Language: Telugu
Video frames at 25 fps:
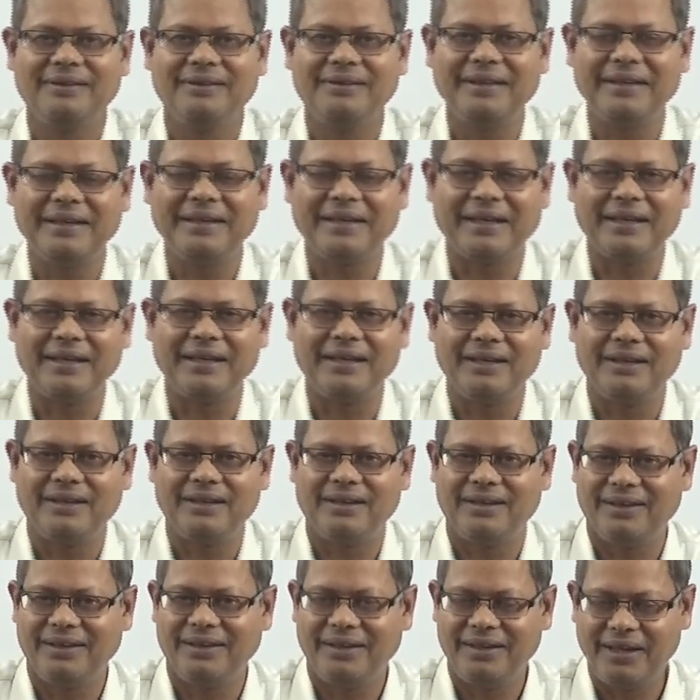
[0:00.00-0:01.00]
దీనికి
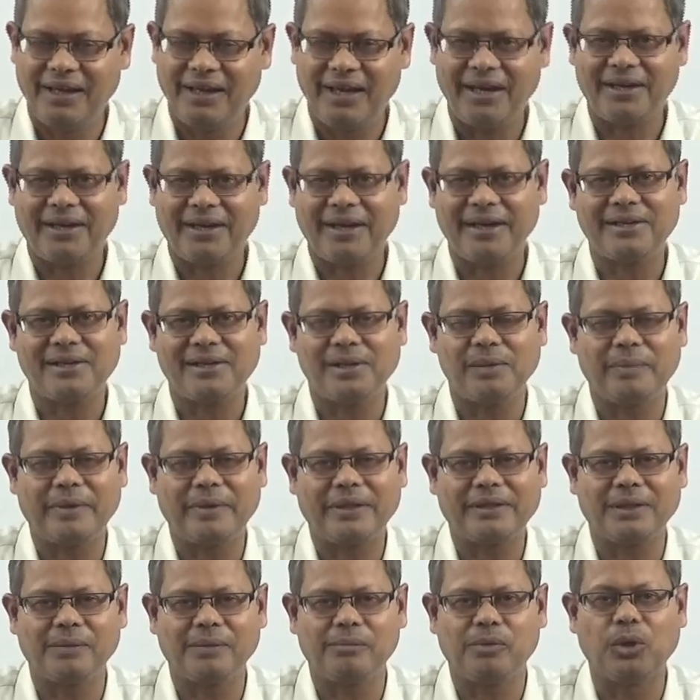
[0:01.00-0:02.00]
ఏ టైటిల్
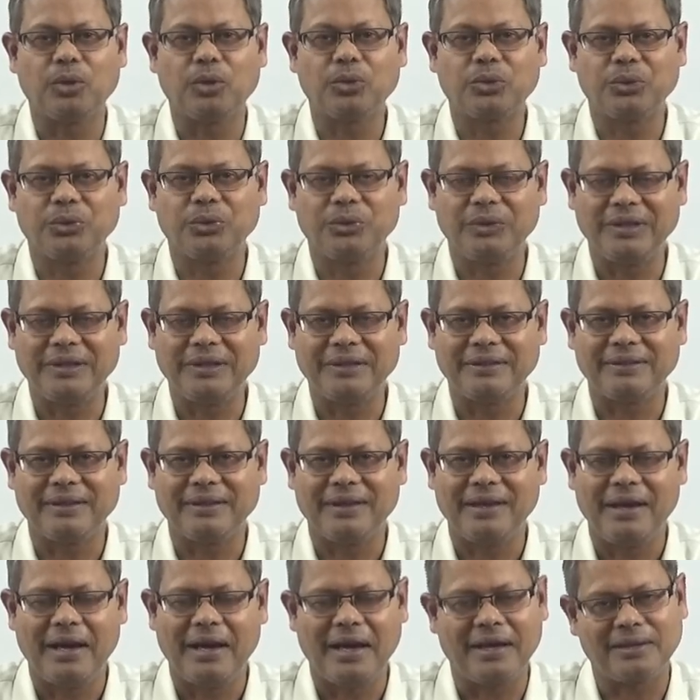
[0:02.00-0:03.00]
పెడితే బాగుంటుంది
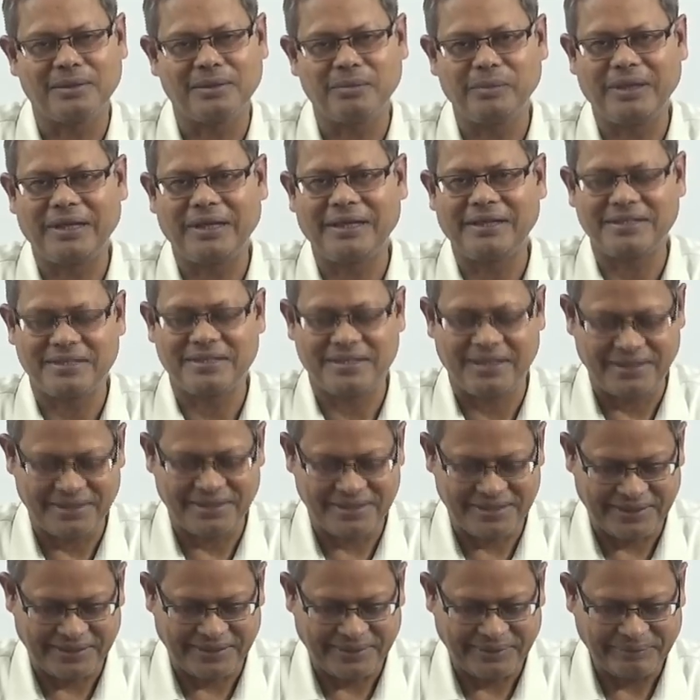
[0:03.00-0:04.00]
అన్నది మీరే డిసైడ్
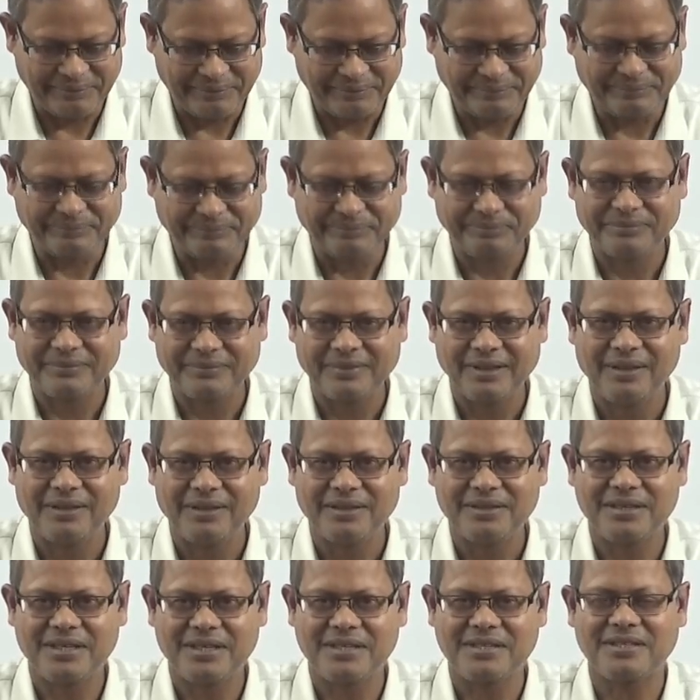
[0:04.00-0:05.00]
చేయండి
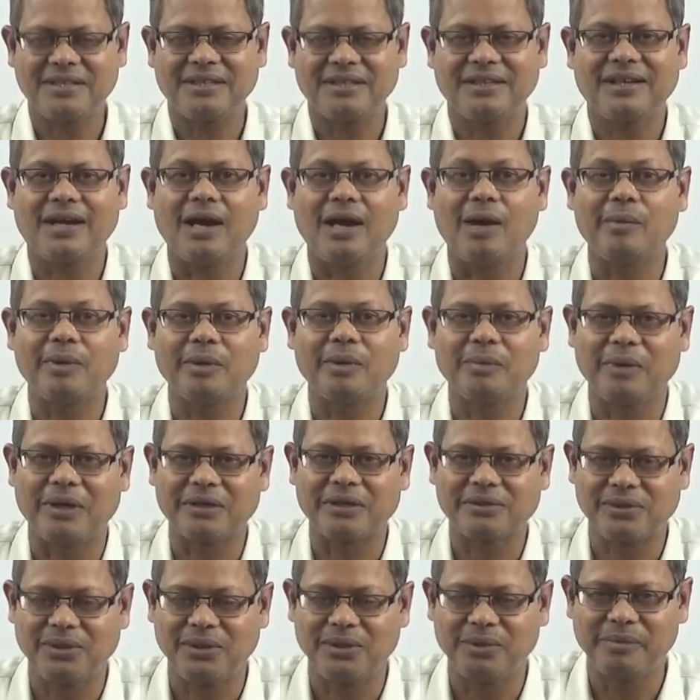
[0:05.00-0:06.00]
చేసి కామెంట్
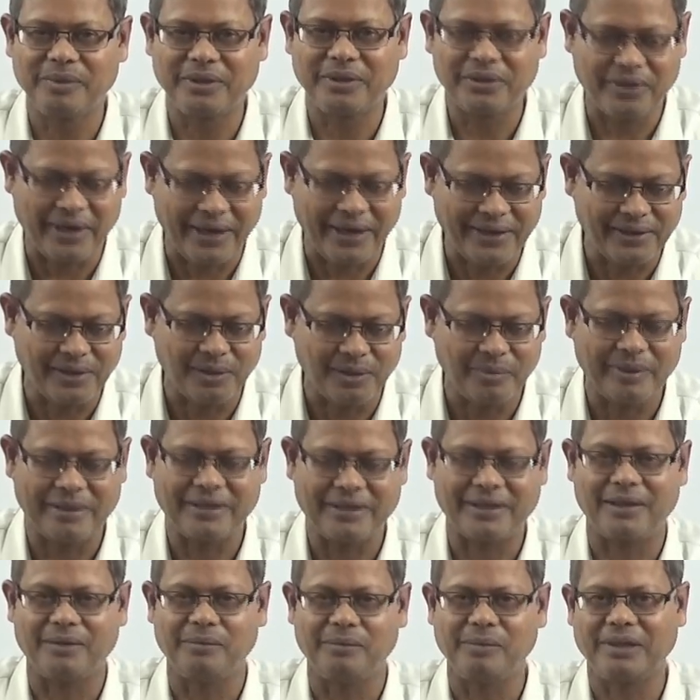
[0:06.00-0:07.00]
బాక్స్లో మీరు టైటిల్
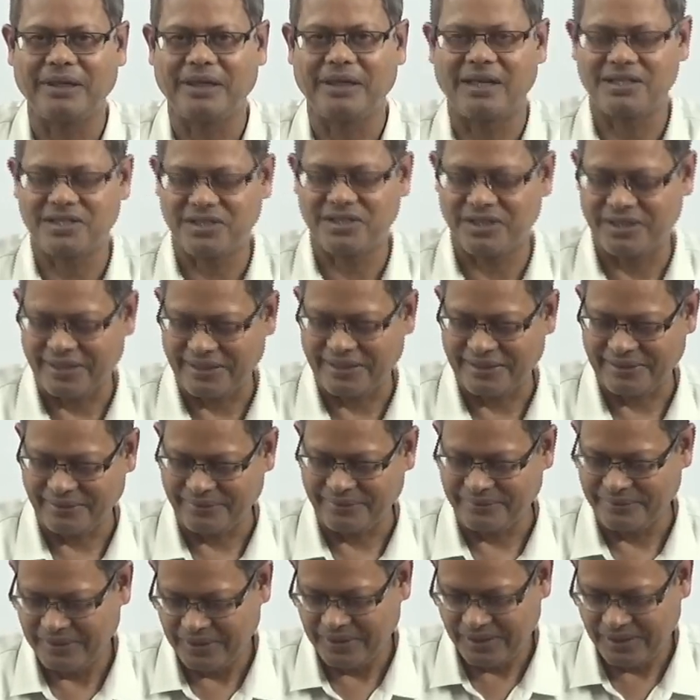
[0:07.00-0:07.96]
పెట్టండి మీకు నచ్చిన టైటిల్